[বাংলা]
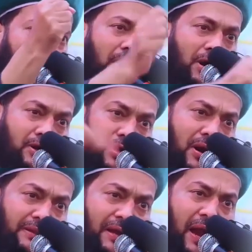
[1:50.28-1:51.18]
করে
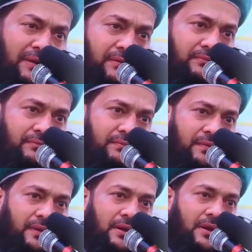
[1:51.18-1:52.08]
ঘোষণা দেন
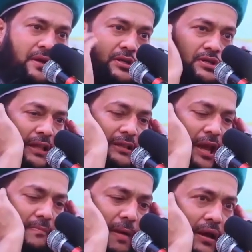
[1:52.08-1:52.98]

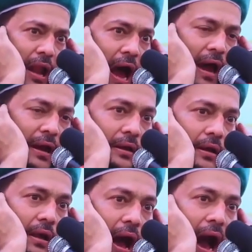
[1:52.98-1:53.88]
স্বাধীন বাংলায়
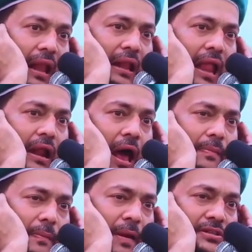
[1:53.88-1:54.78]
আল্লাহর
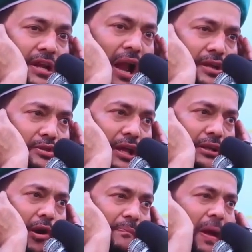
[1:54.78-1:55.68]
হাবিবের সামনে যদি
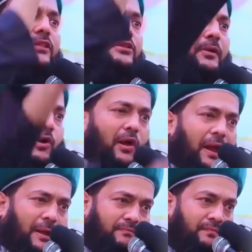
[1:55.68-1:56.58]
কেউ বেয়াদবি
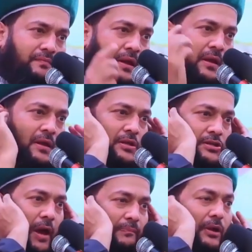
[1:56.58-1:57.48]
করে
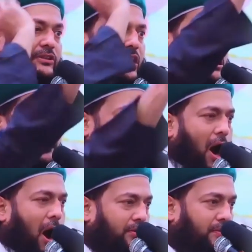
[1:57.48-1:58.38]
সে বুদ্ধিজীবী
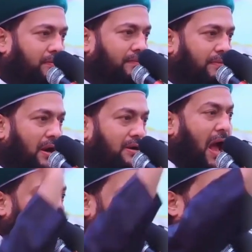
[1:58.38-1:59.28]
হোক
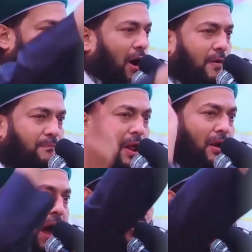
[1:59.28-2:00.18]
নাস্তিক হোক
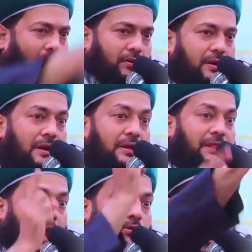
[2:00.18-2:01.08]
ব্লগার হোক
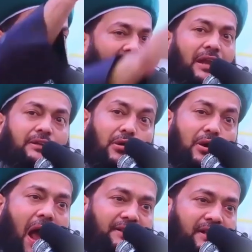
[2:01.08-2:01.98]
তার গর্দনকে
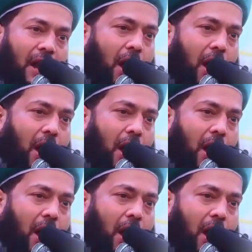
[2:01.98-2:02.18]
উড়াই দিতে